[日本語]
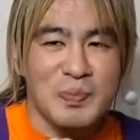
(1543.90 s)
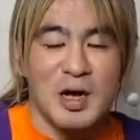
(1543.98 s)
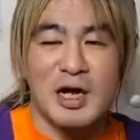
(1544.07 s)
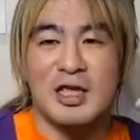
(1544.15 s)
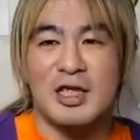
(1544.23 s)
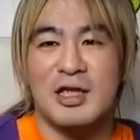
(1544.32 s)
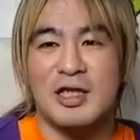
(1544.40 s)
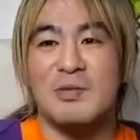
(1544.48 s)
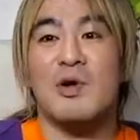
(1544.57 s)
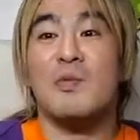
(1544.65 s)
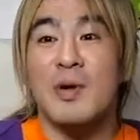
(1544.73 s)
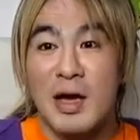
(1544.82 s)
あ、2
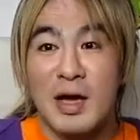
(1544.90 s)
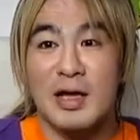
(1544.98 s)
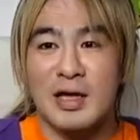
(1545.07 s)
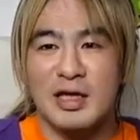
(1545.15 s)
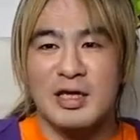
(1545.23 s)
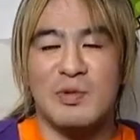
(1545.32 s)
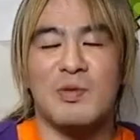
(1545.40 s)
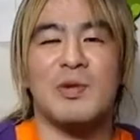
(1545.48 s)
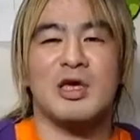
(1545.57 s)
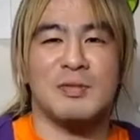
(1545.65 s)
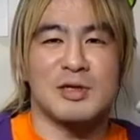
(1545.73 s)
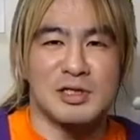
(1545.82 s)
問目
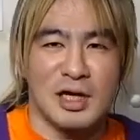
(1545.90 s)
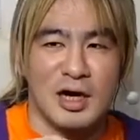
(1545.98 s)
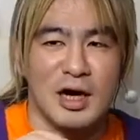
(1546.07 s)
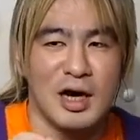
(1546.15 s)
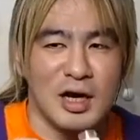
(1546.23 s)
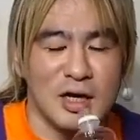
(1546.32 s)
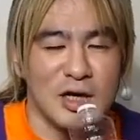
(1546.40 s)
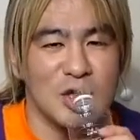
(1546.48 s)
いきますか。はい、